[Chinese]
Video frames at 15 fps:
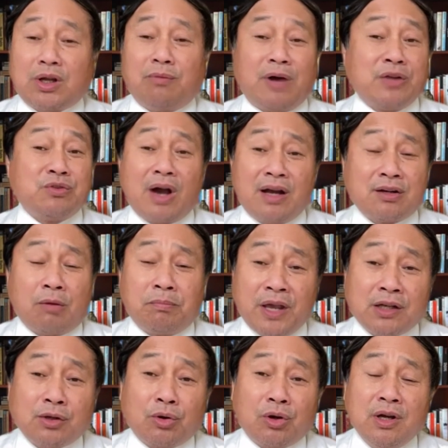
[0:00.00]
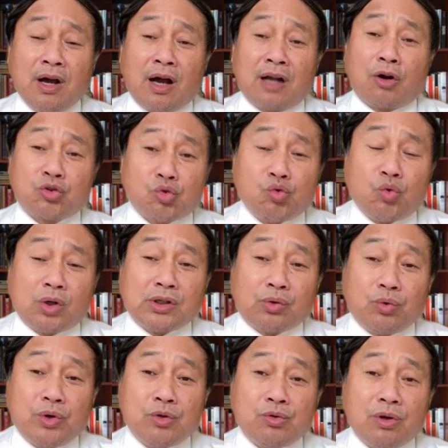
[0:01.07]
他完全按照别的按照中国的
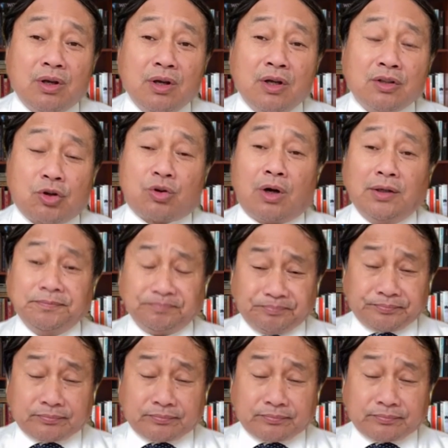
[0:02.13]
规矩，就说，